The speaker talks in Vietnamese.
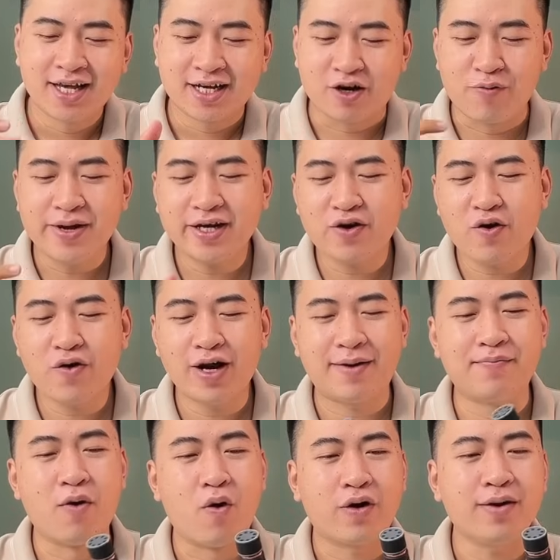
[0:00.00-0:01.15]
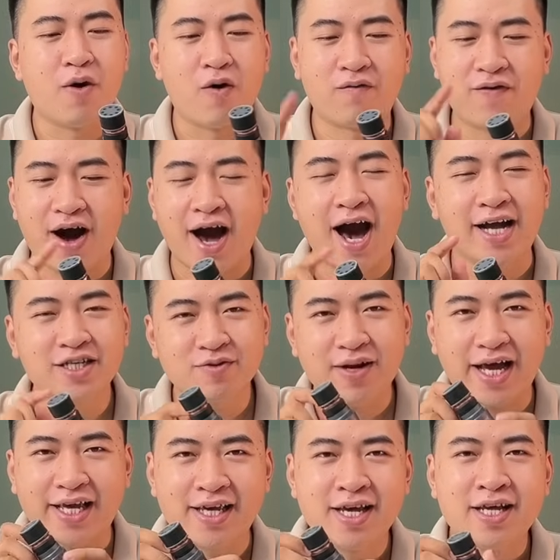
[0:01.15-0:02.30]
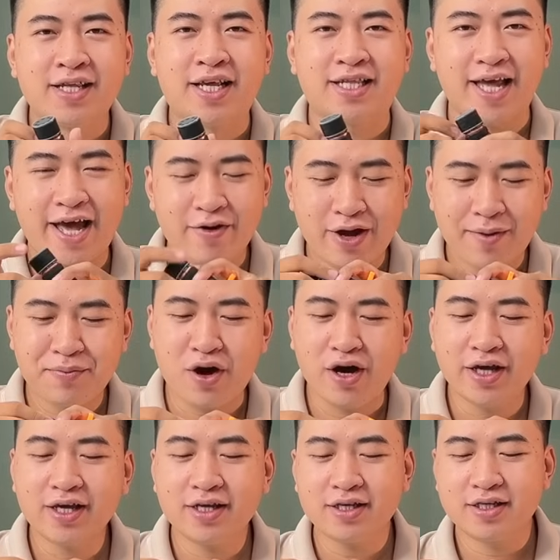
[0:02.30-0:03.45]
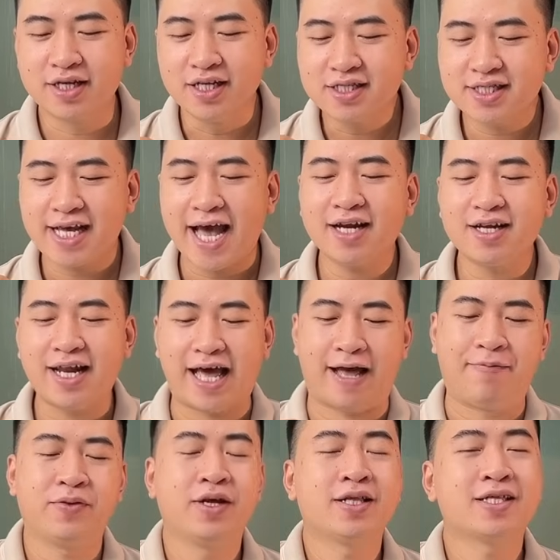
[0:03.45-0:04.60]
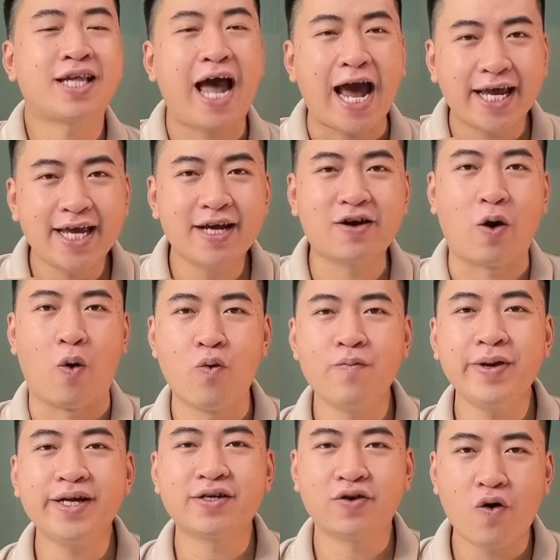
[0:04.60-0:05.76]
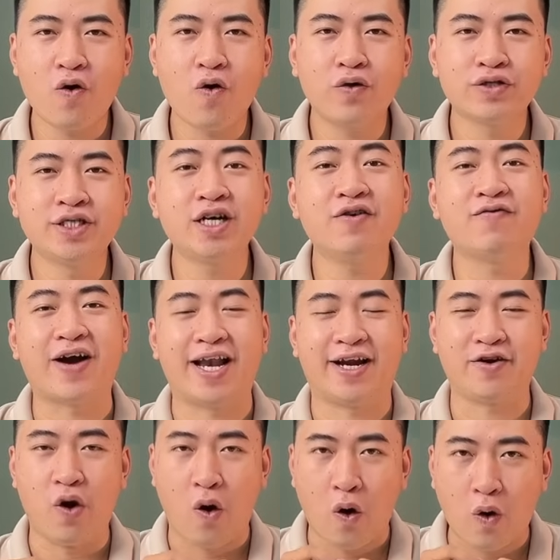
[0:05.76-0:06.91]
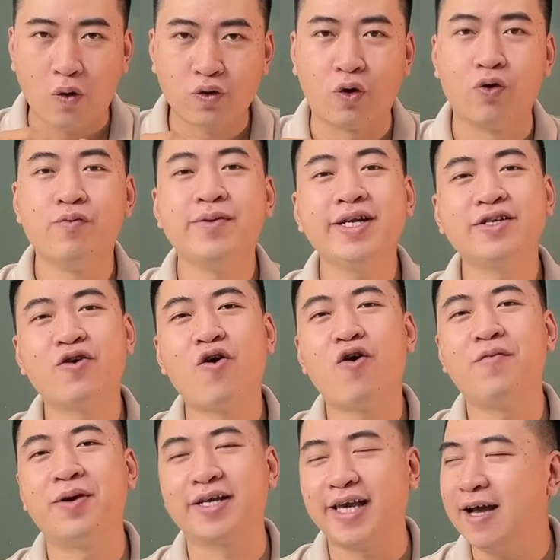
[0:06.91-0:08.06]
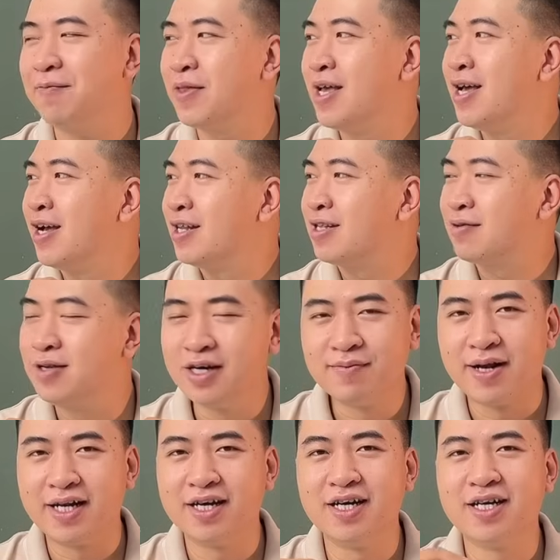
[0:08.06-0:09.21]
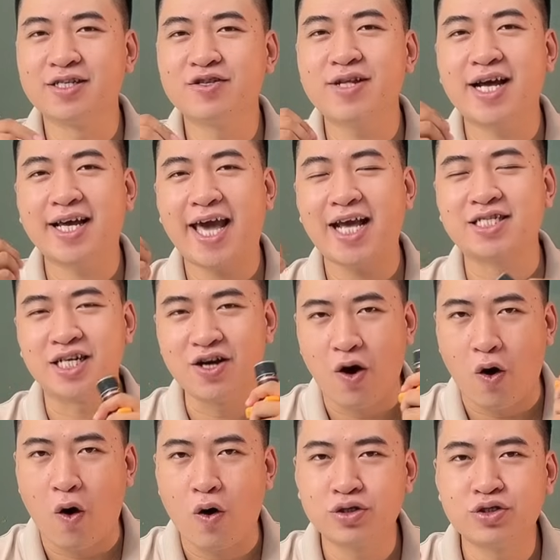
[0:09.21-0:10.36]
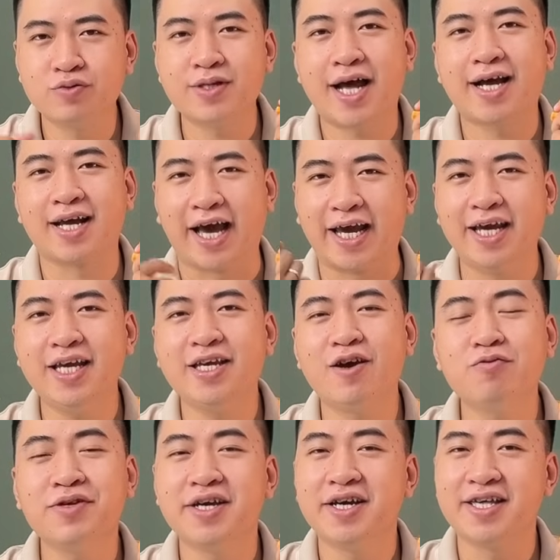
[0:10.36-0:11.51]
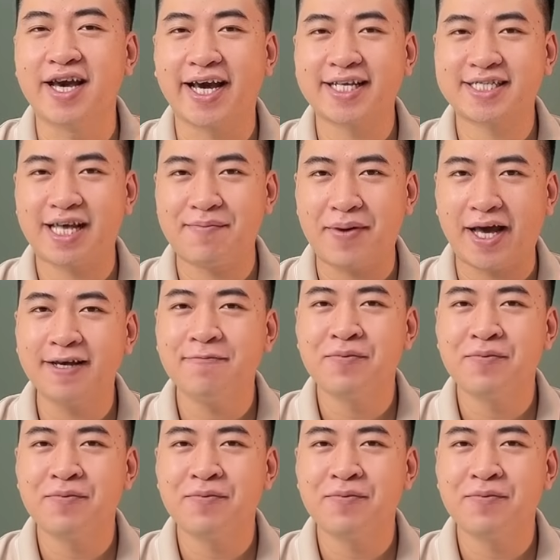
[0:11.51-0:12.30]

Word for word: Cổ micro là một cái bộ phận ở trong đây, thì theo em nói chính xác đó là thay cổ micro chứ không phải là độ cổ micro mọi nhá. Thường bình thường chúng ta nghe chữ độ chúng ta nghĩ giống như những cái xe máy.